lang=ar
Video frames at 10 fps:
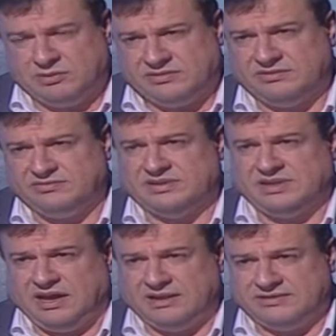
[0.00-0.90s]
الوصف
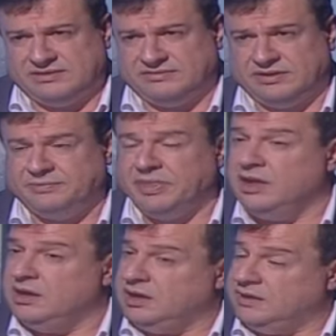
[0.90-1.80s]
انتحال الصفه
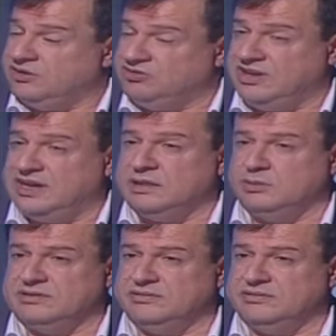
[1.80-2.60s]
نعم. عندك جنائيه الوصف خلينا